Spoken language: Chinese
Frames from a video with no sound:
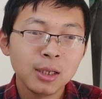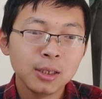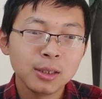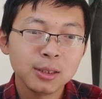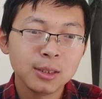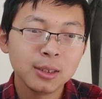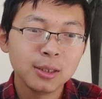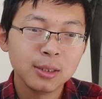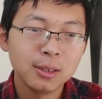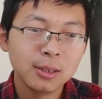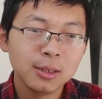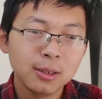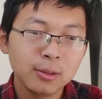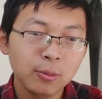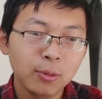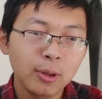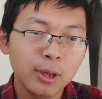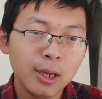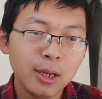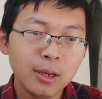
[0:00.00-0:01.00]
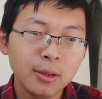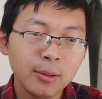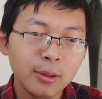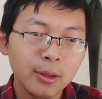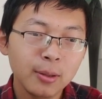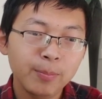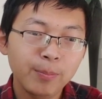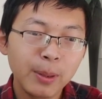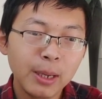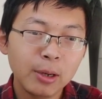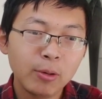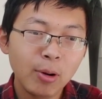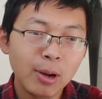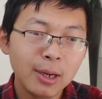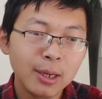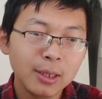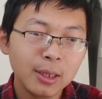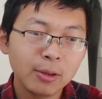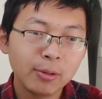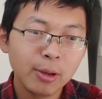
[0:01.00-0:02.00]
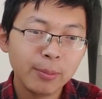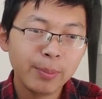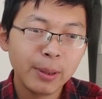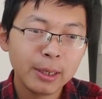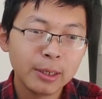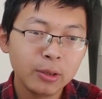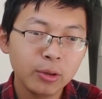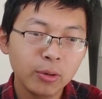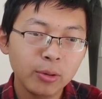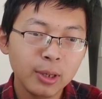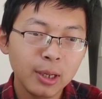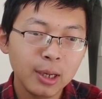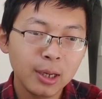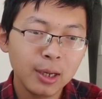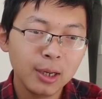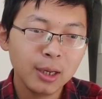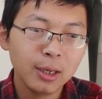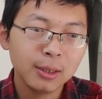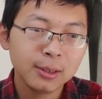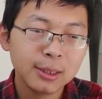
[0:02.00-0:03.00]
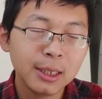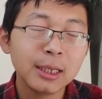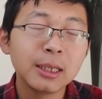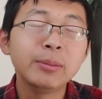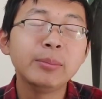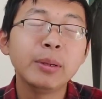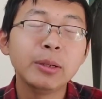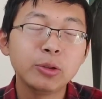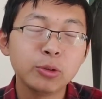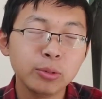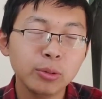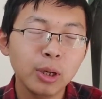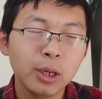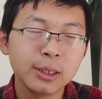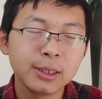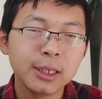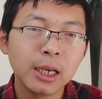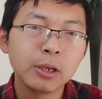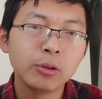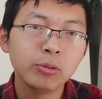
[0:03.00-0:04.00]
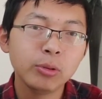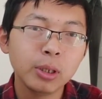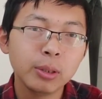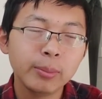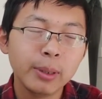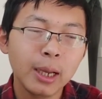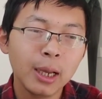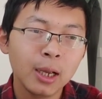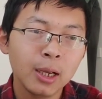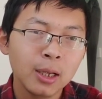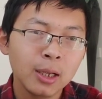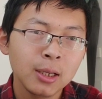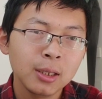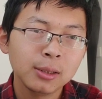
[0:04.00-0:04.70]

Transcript: 是我那个被关的那位朋友呢，在移民局啊监狱里面，